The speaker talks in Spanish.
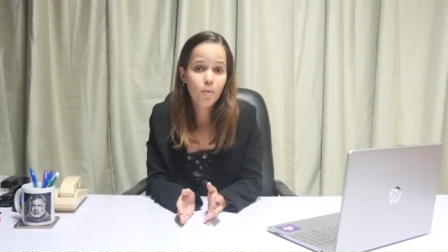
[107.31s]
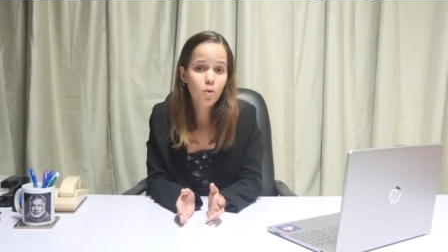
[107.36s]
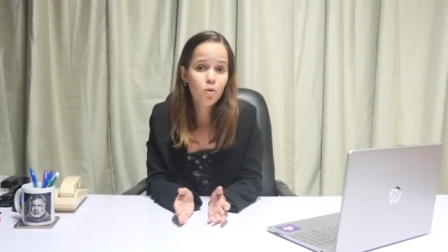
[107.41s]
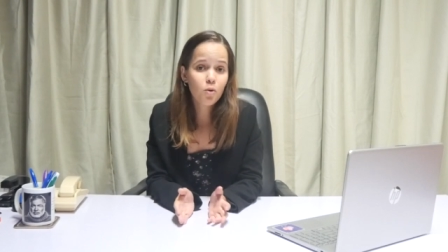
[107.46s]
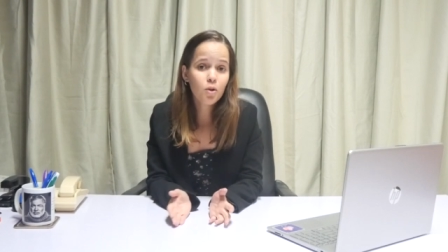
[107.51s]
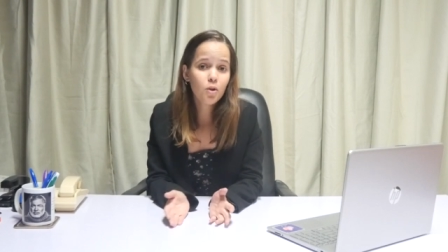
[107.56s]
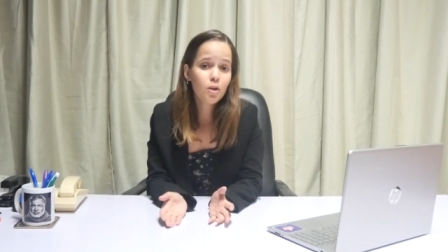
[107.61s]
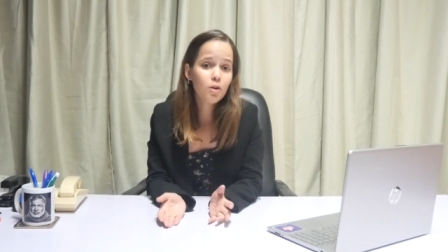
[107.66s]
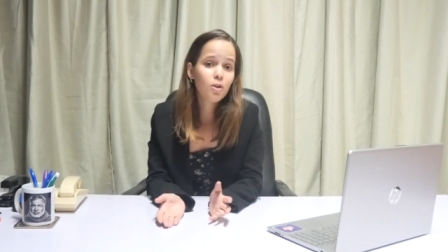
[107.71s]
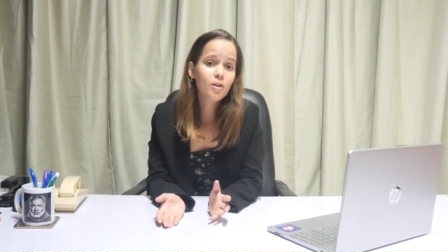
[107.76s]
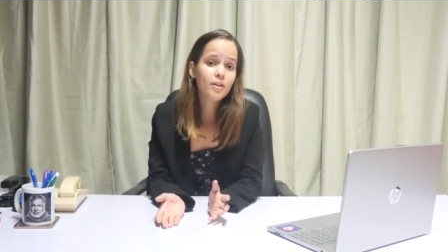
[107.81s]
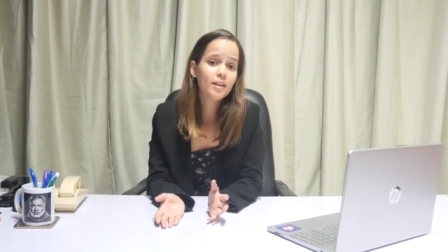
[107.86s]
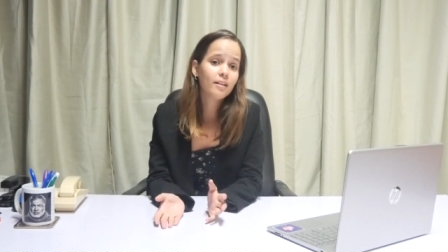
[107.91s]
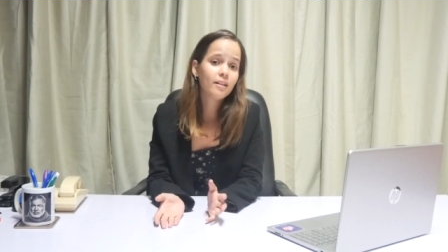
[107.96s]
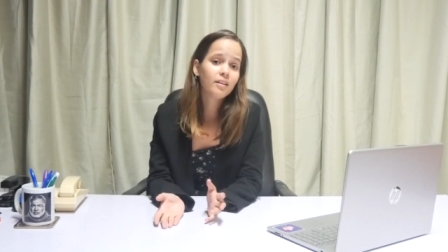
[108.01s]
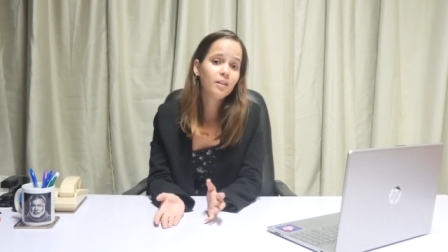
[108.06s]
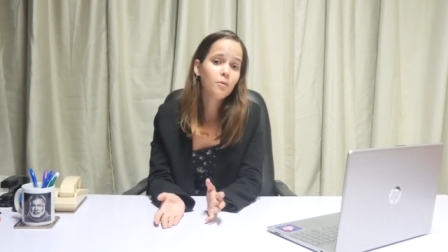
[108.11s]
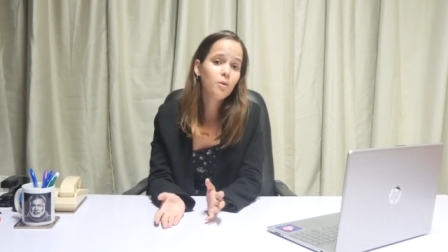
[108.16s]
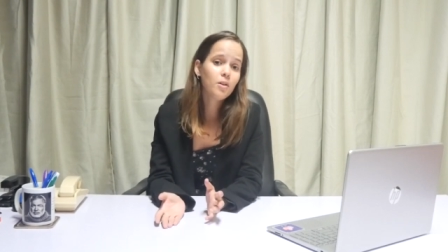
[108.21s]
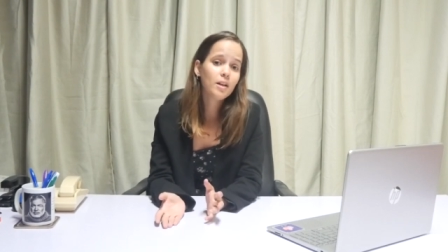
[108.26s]
por uno de los
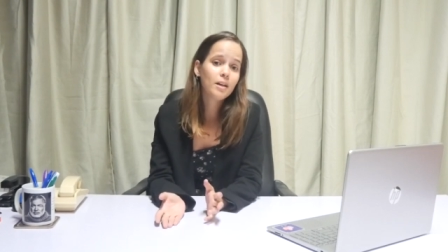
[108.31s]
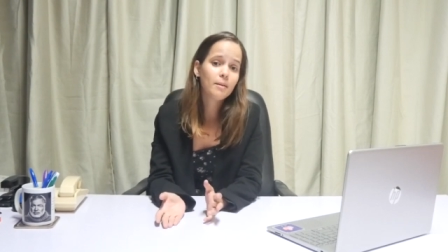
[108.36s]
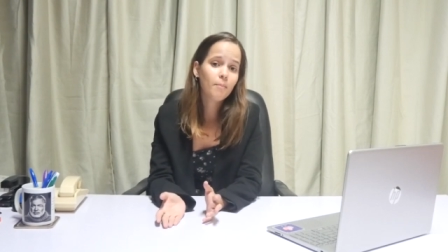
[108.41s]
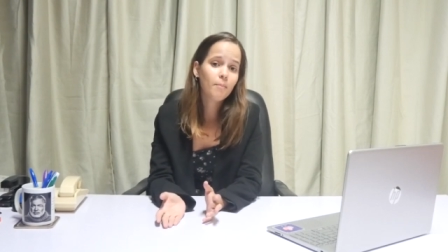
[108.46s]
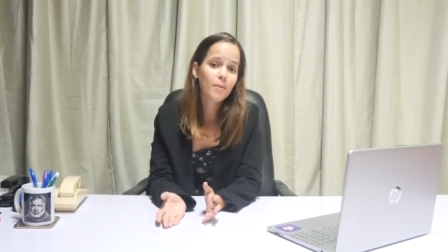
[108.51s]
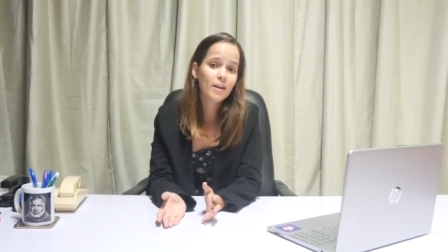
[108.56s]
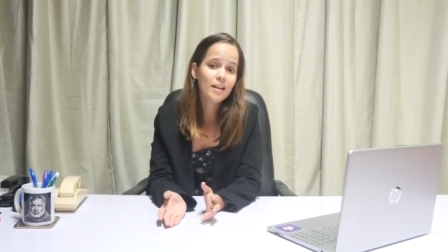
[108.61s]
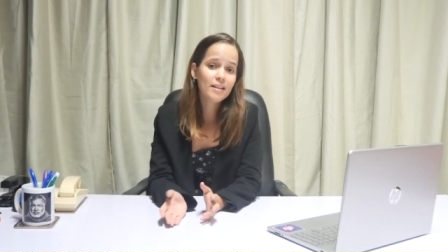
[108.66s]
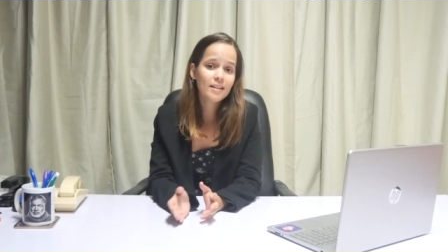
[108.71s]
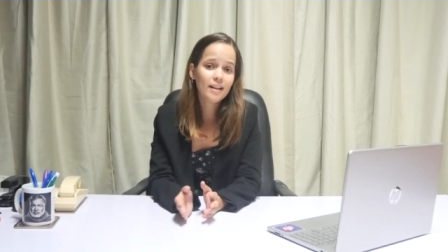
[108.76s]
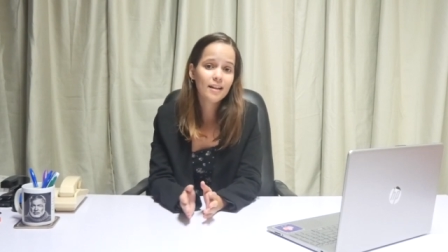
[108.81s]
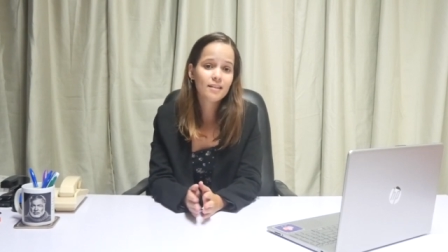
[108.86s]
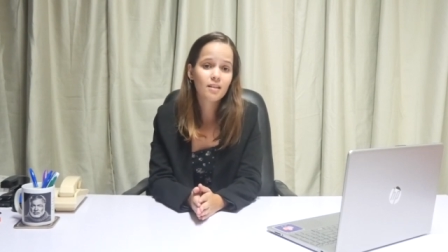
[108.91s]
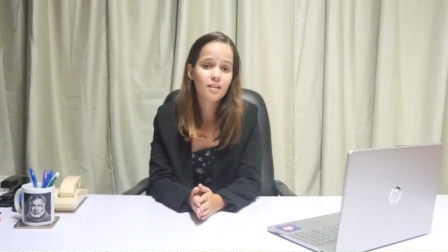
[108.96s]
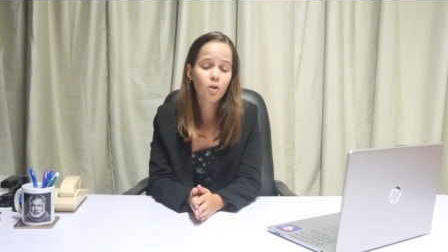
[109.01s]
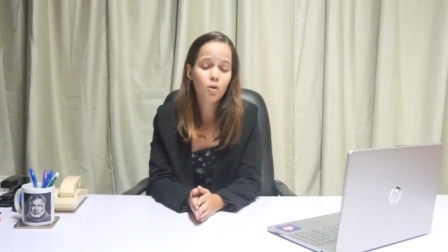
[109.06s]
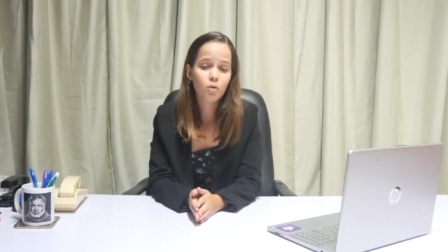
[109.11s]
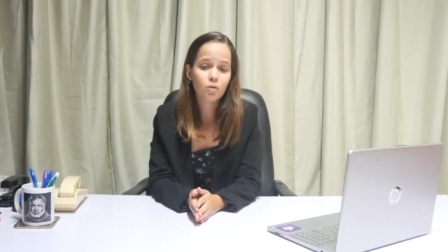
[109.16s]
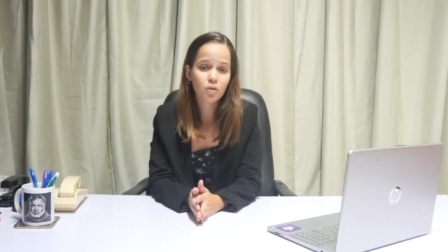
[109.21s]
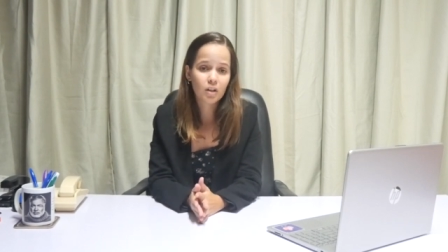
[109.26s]
directivos de la empresa que
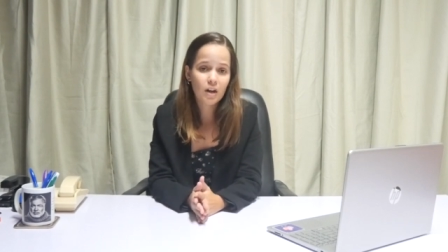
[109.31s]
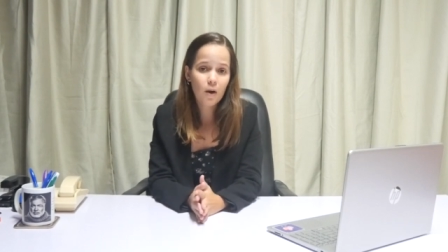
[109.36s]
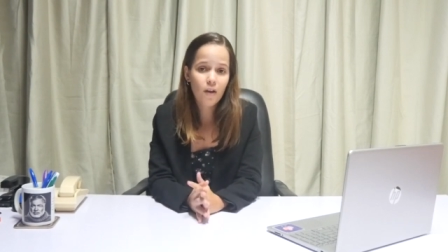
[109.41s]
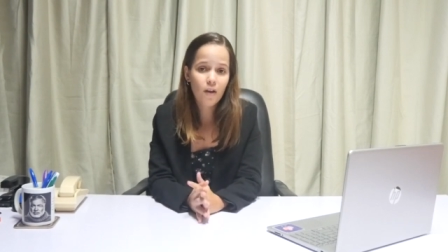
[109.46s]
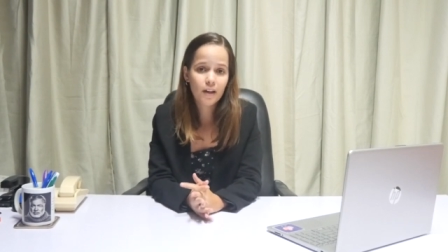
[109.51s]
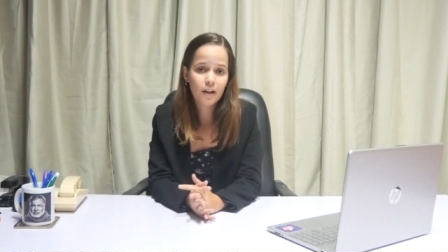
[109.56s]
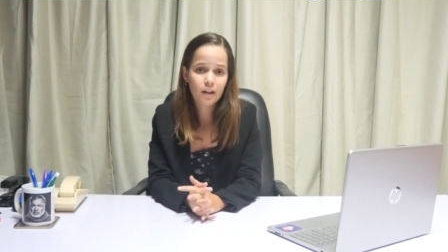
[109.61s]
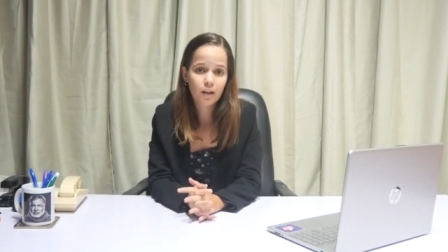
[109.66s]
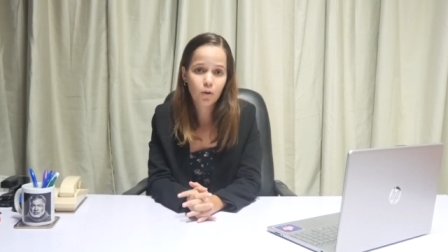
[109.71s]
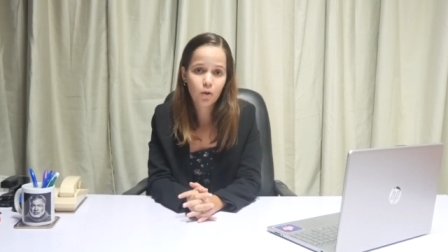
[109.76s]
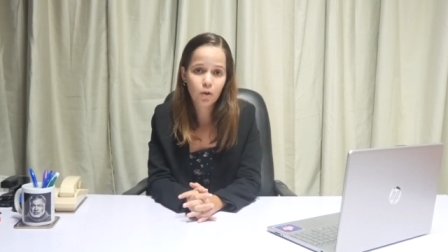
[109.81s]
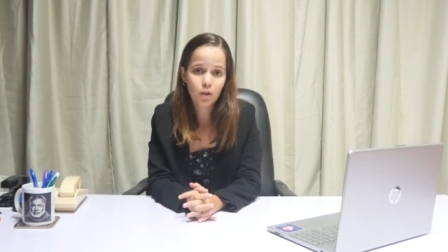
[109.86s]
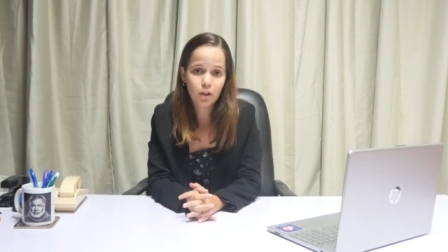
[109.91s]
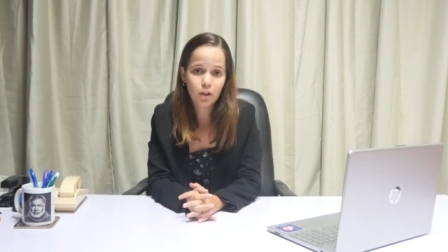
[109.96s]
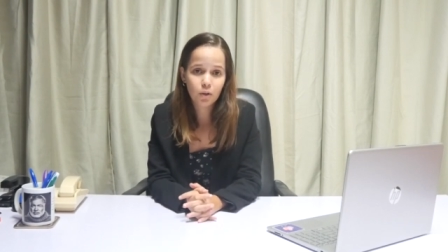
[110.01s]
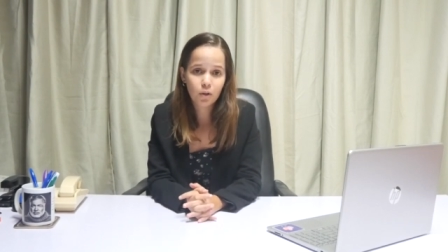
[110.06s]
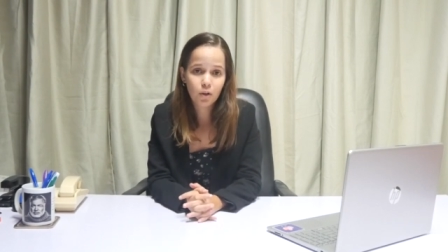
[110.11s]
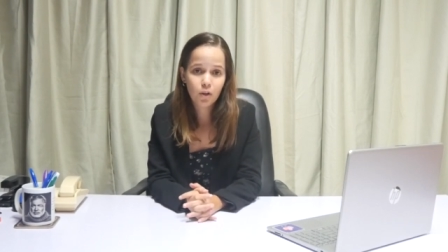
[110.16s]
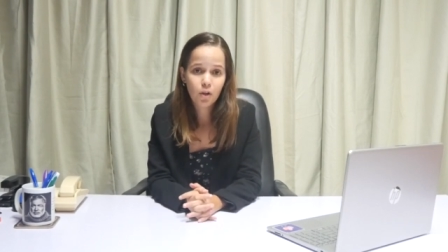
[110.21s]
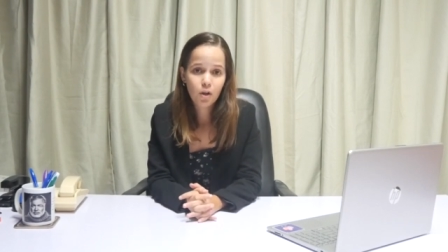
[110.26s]
se encontraba de
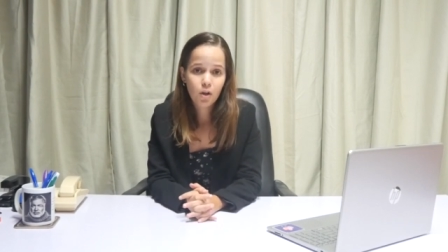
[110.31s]
recorrido.